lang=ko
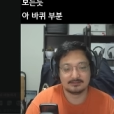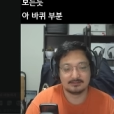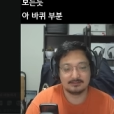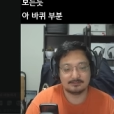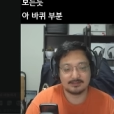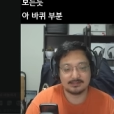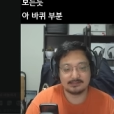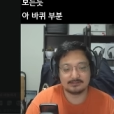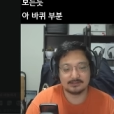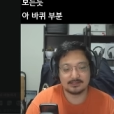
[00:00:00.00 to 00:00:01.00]
이렇게 돼
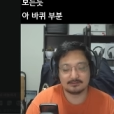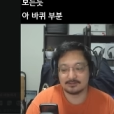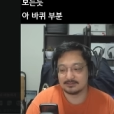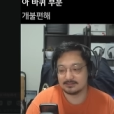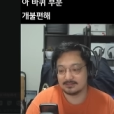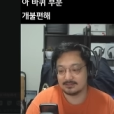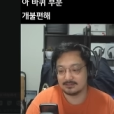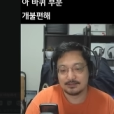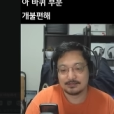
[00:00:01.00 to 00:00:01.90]
있어야 될 것 같은데.